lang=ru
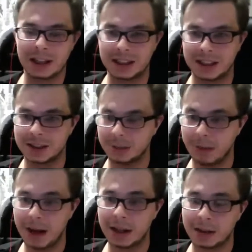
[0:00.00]

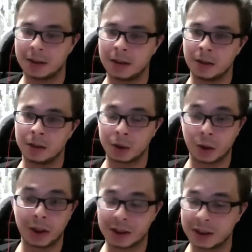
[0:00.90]
35-40
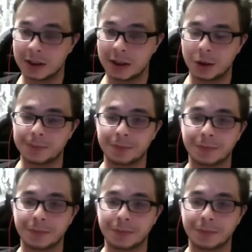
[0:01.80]
тысяч.